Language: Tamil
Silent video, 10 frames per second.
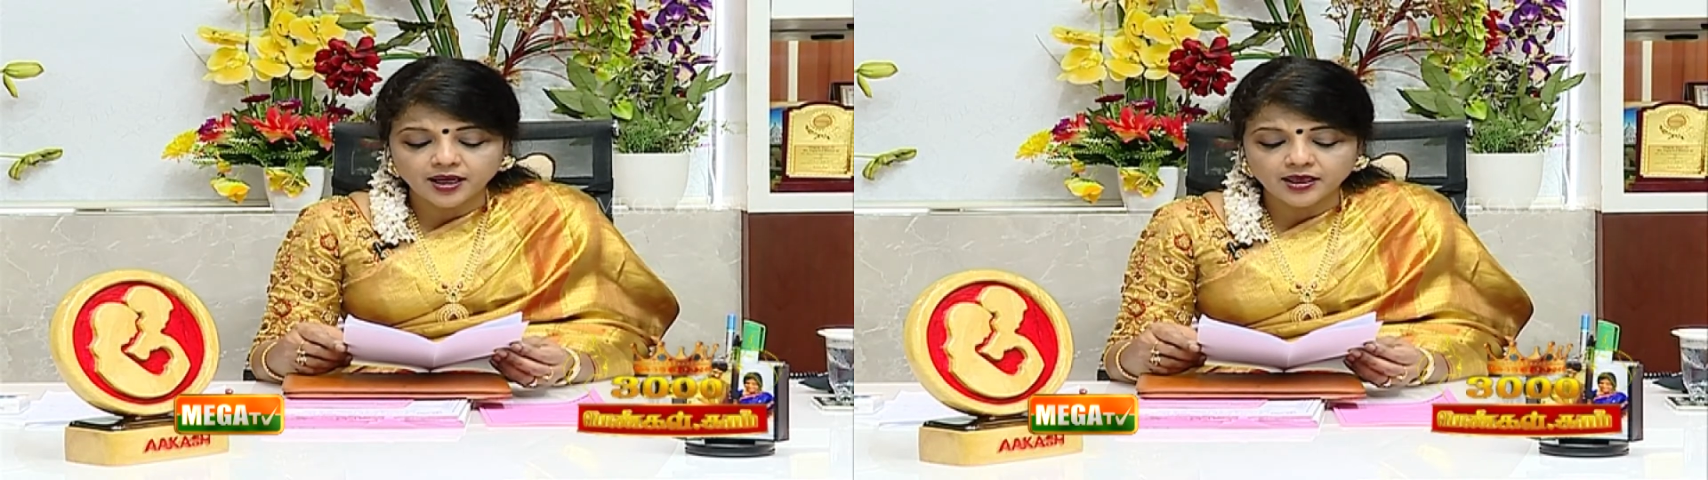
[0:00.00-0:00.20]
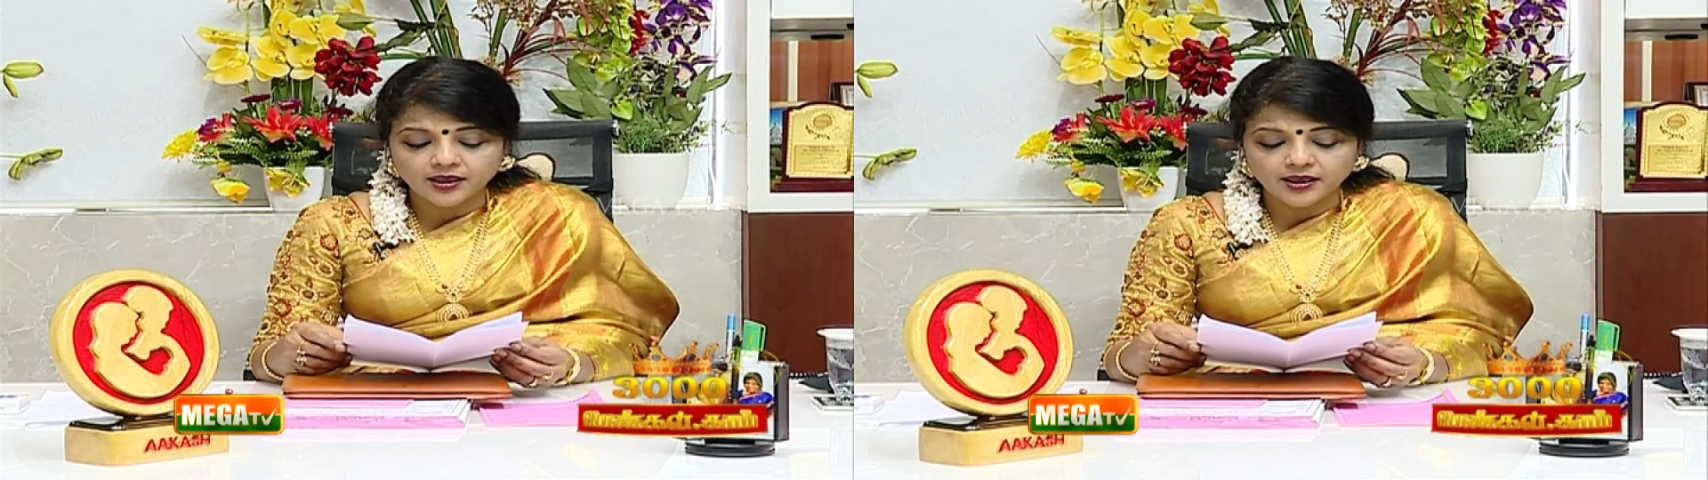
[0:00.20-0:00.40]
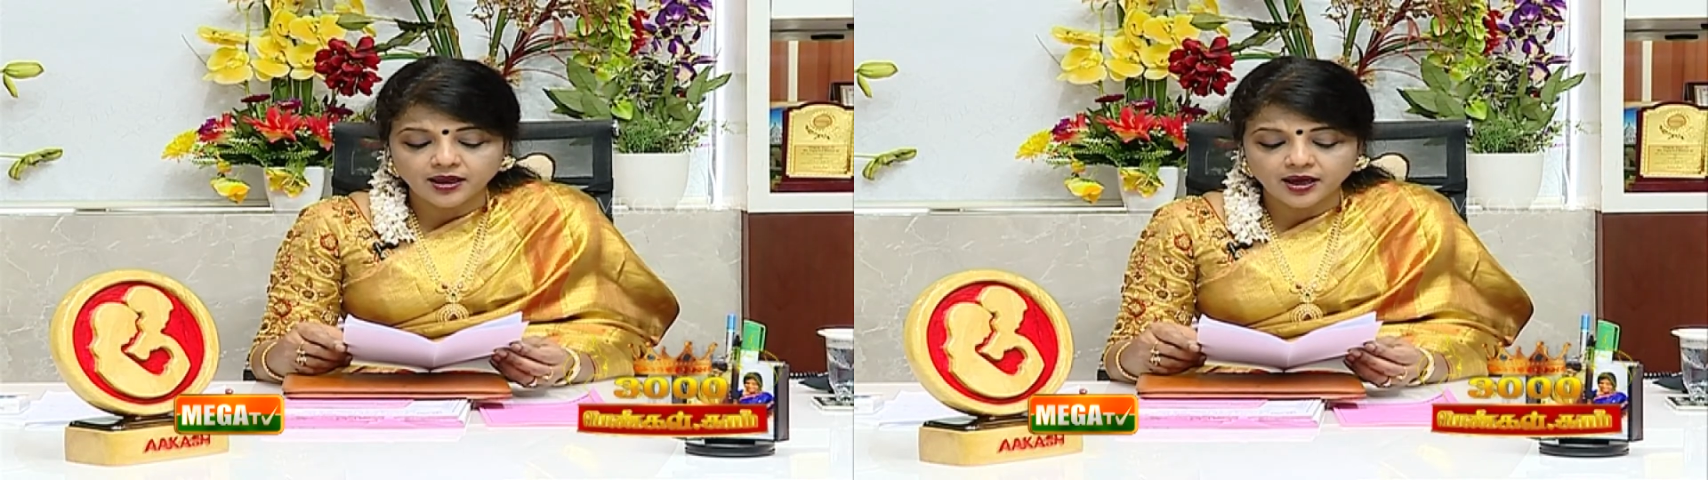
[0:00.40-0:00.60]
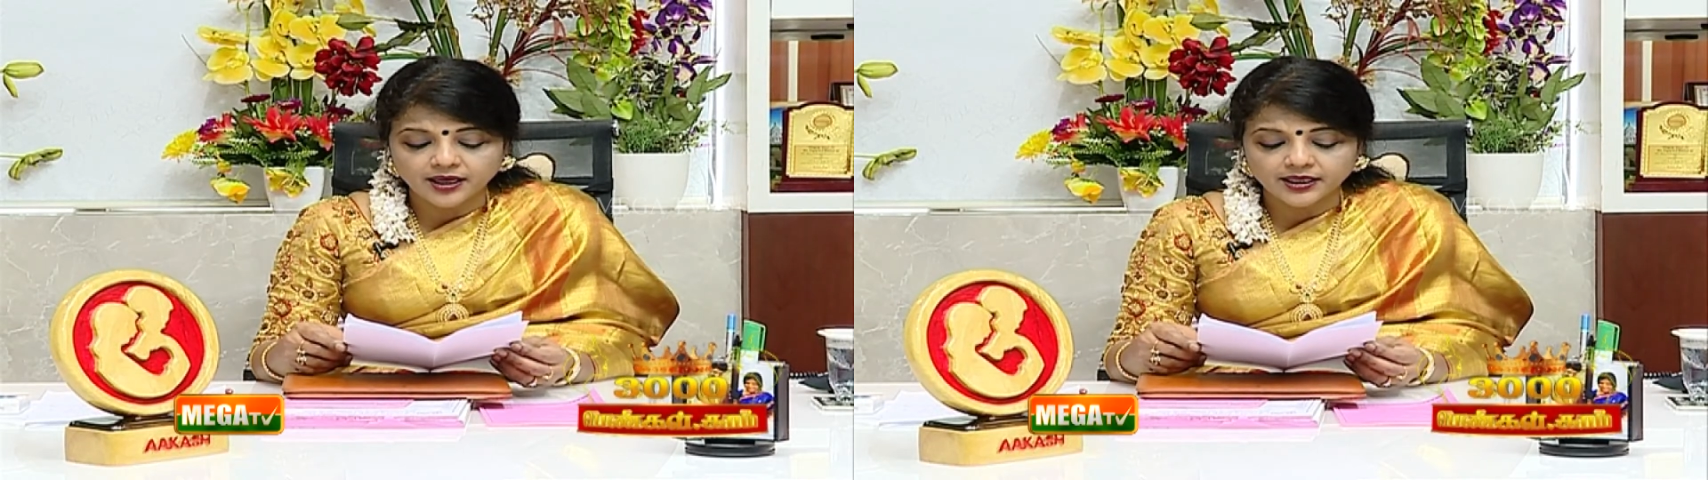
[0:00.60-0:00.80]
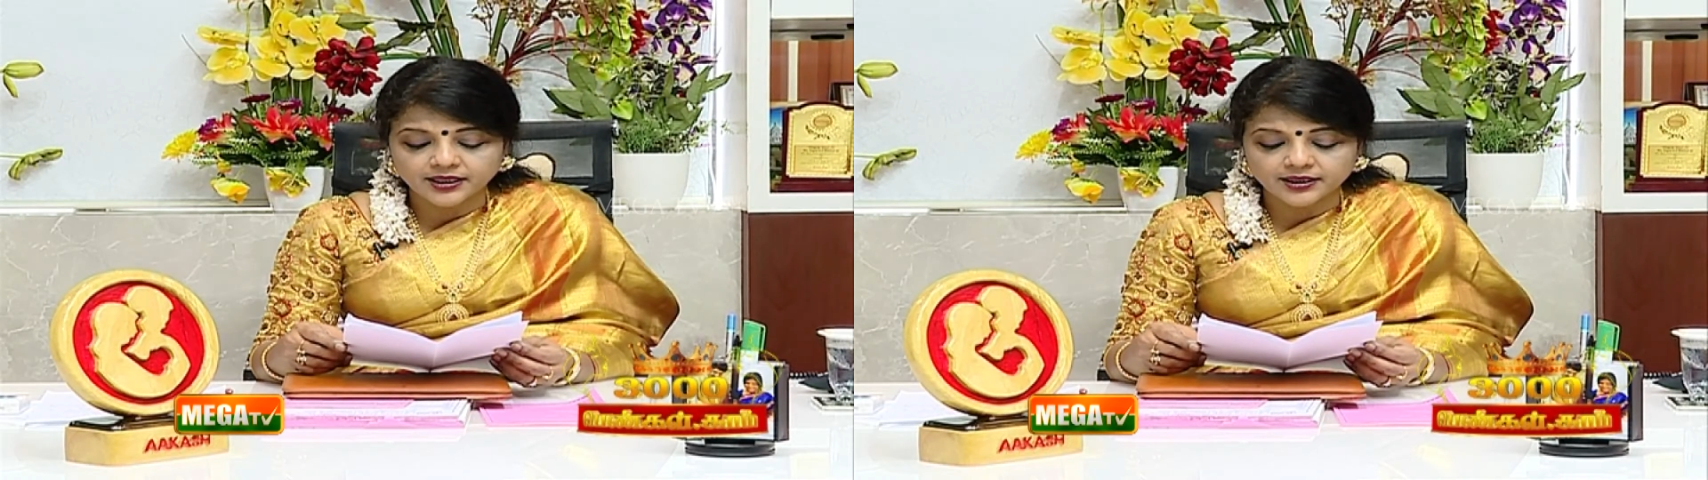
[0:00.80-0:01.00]
நாட்கள்
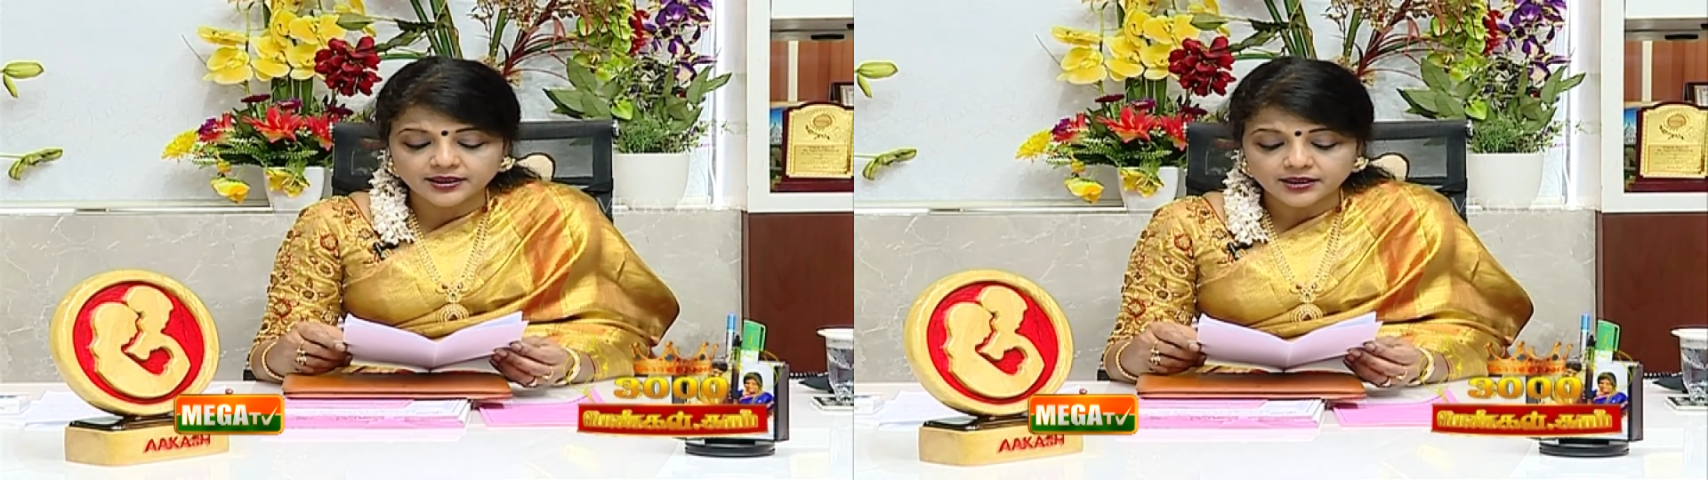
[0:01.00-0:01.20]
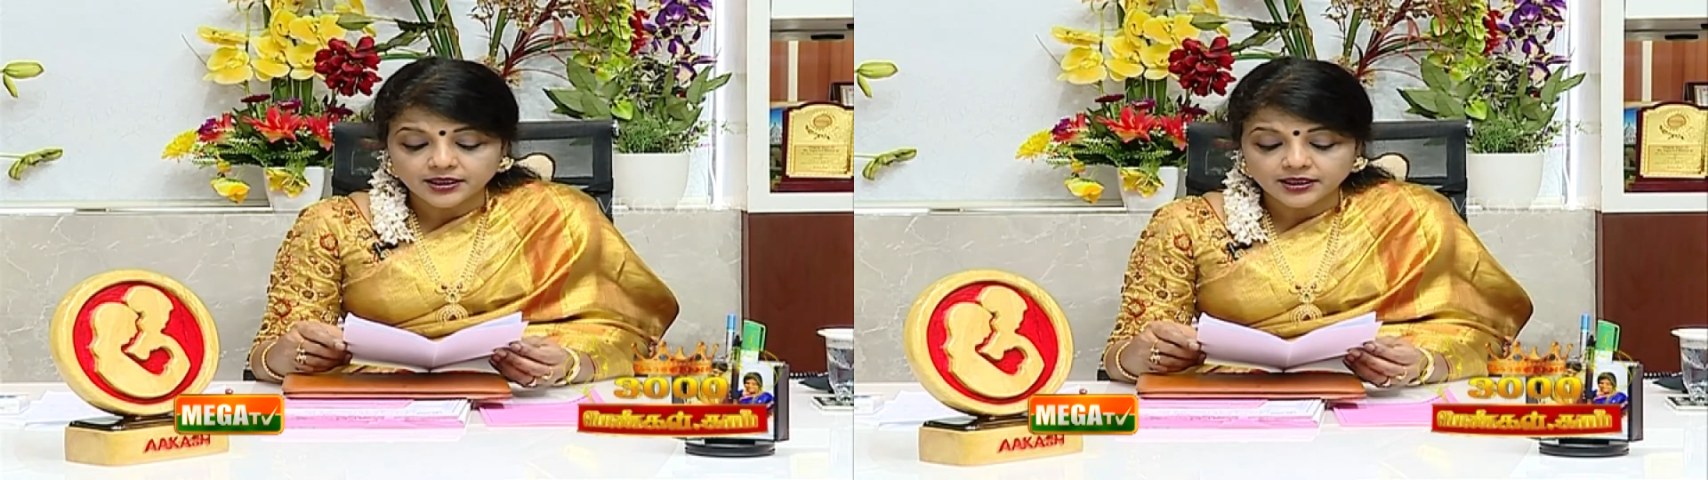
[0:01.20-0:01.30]
ஆகிறது